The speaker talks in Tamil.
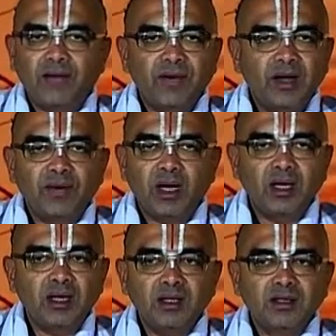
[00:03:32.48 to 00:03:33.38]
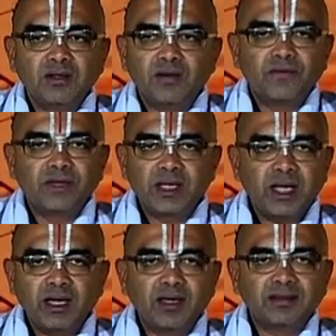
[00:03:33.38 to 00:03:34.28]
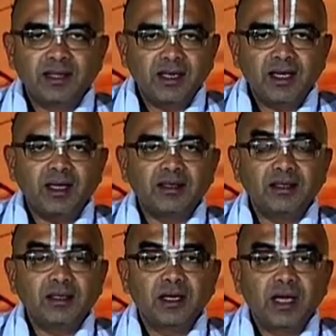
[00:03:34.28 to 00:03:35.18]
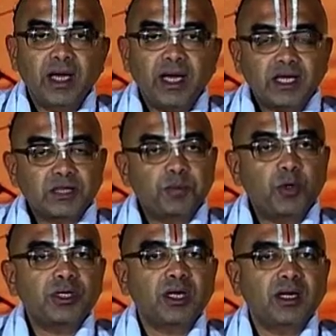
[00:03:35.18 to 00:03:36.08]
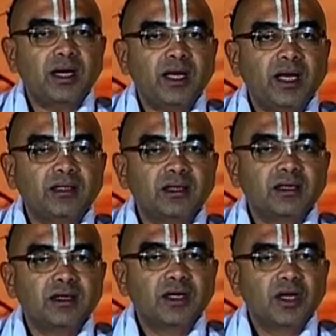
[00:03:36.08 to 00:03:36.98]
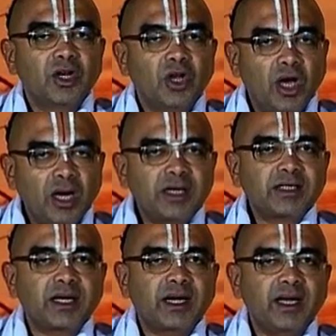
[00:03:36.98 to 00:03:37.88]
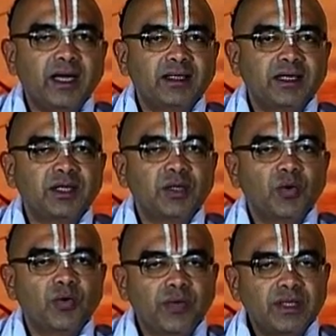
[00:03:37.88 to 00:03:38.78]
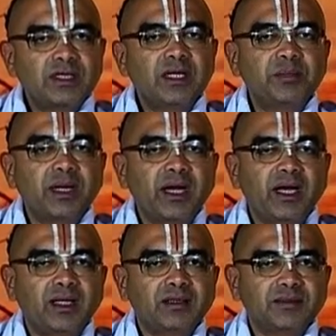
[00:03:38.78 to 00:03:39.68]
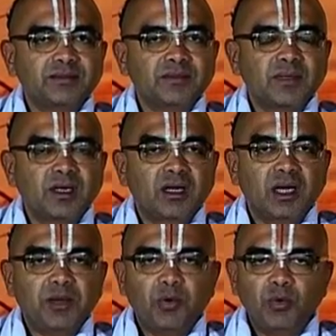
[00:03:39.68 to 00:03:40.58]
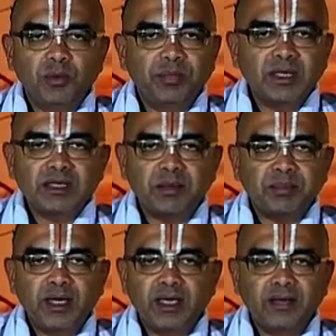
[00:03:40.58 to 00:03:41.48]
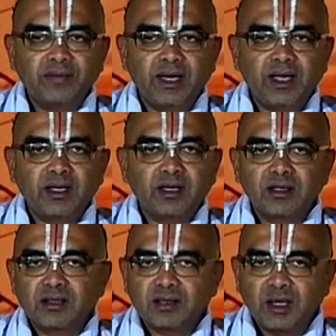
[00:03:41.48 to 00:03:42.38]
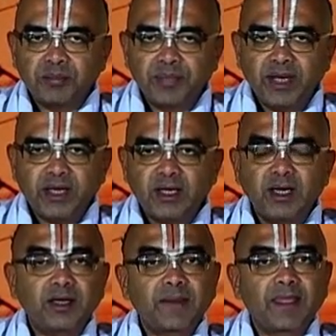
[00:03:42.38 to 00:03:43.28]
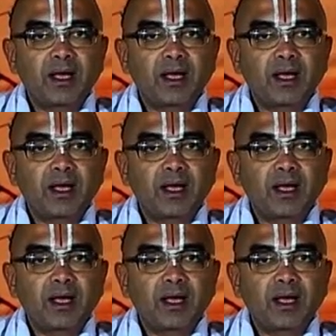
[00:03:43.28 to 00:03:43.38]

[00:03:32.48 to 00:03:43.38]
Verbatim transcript: அவ்வளவாக விஷயங்கள் தெரியாது எக்ஸ்போஷர் கிடையாது நாலெட்ஜ் கிடையாது விஸ்டம் கிடையாது நம்ம ஒன்றும் பெருசாக படிக்கவில்லை தப்பே இல்லை